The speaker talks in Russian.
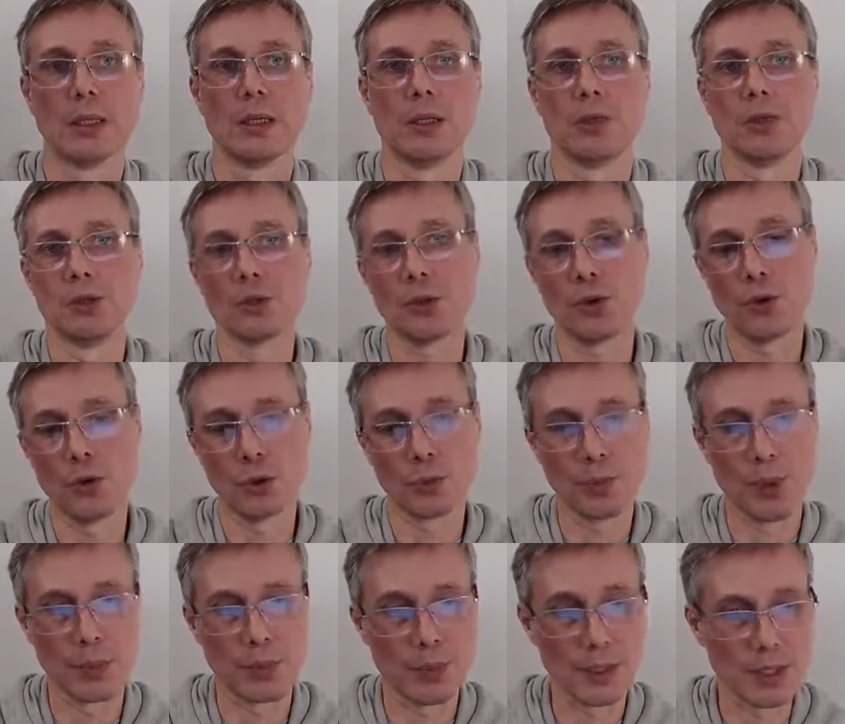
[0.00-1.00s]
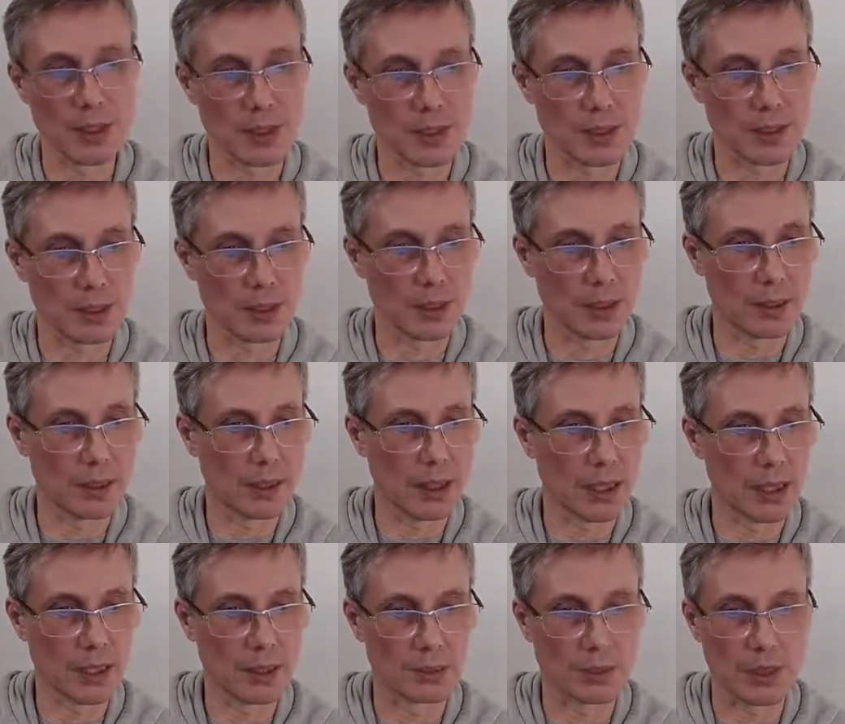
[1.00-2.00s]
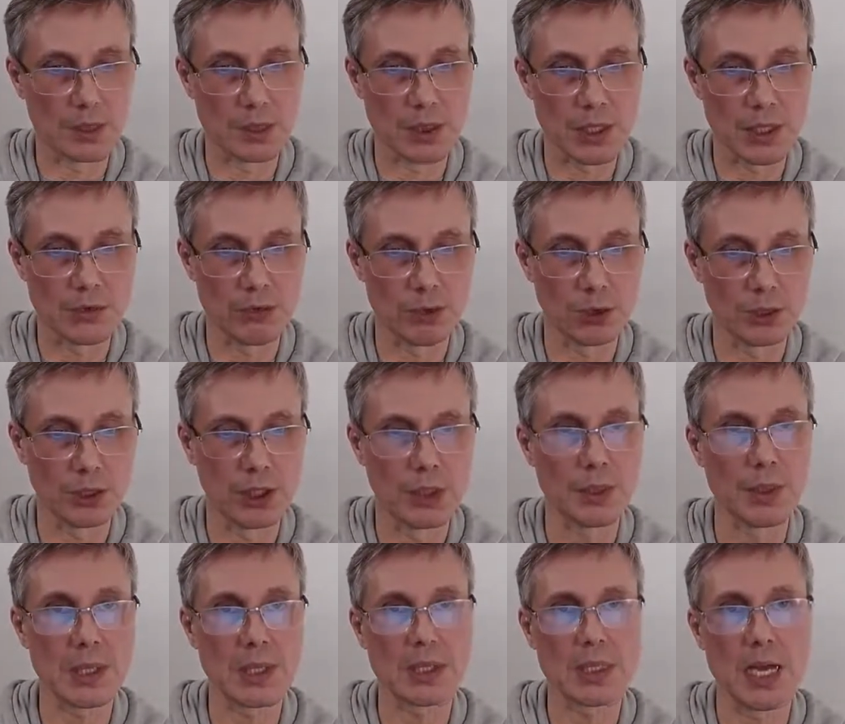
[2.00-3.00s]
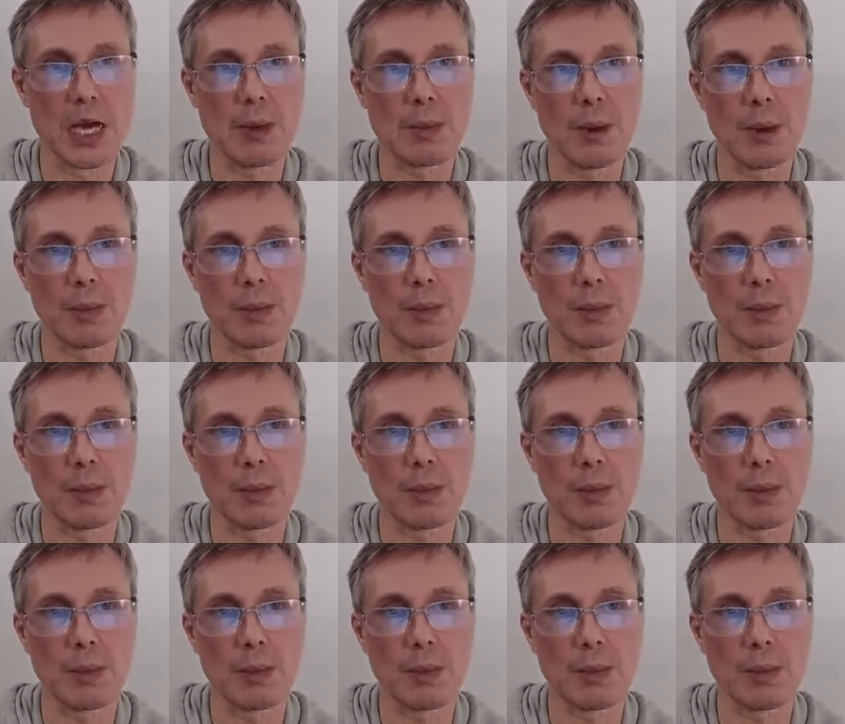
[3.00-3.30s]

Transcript: он уходит по без, каким-то безводным местам,